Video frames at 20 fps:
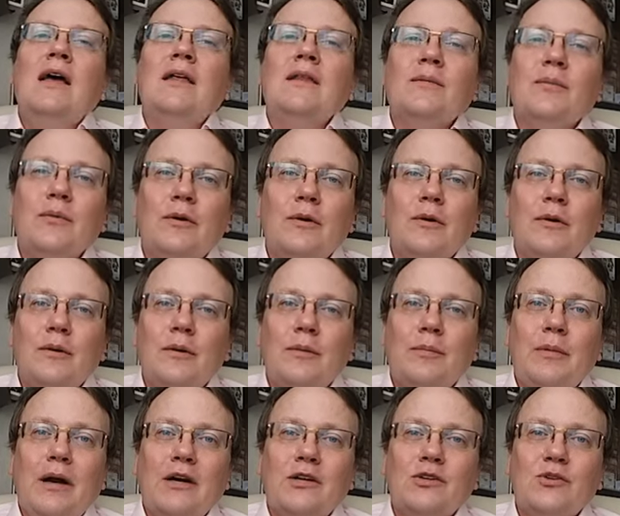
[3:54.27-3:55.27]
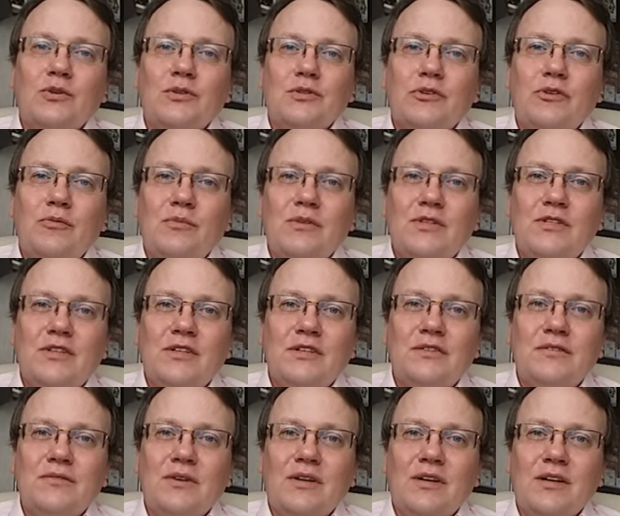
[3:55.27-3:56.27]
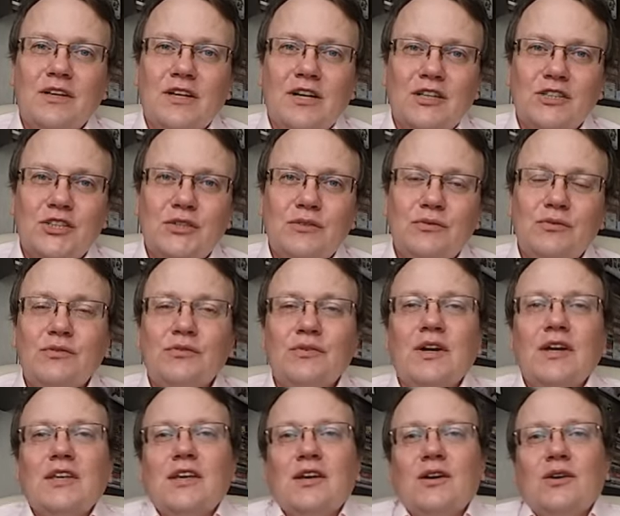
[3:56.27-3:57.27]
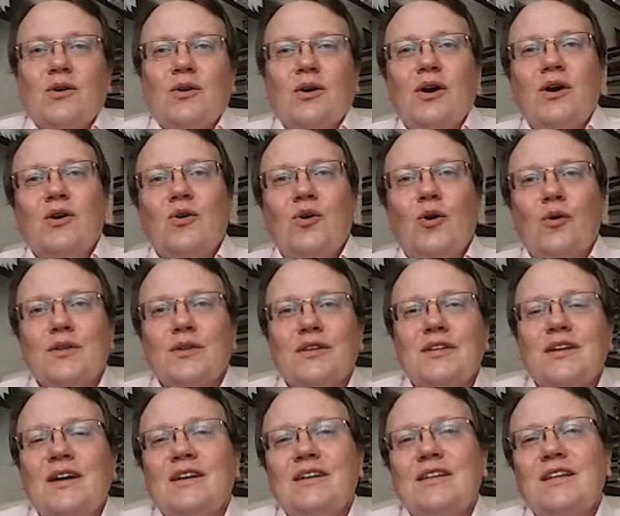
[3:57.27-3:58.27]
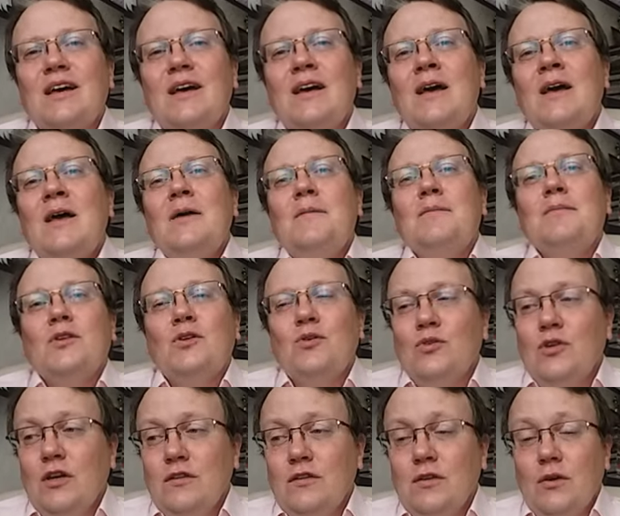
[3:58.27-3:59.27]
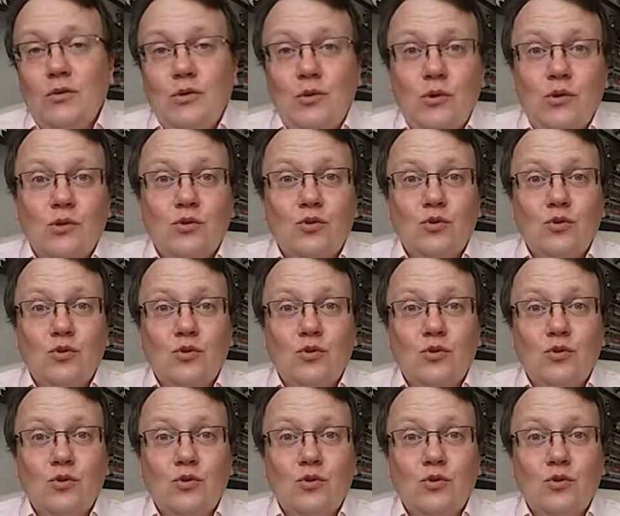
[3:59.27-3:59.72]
актерского мастерства и как живут в каких комнатках, да. Ютятся, у него